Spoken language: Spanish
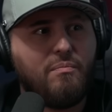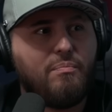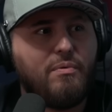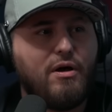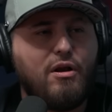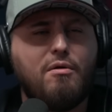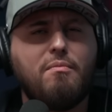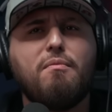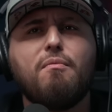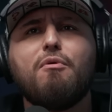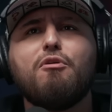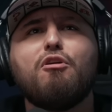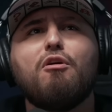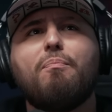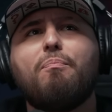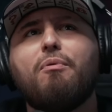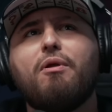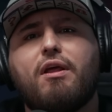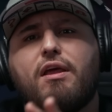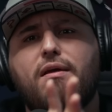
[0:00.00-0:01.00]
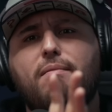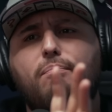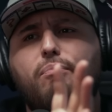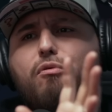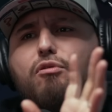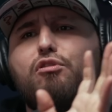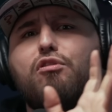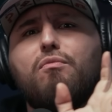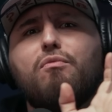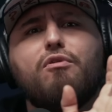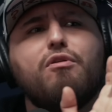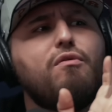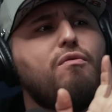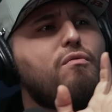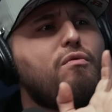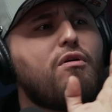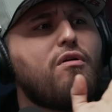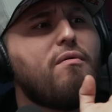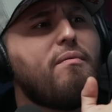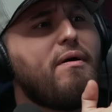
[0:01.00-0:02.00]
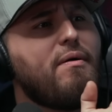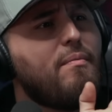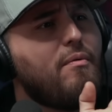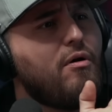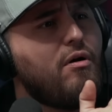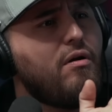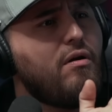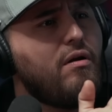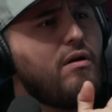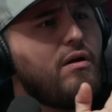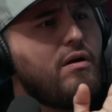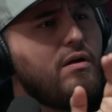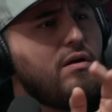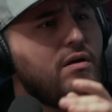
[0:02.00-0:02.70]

Es lo mismo yo, por ejemplo, yo voy a un juego de béisbol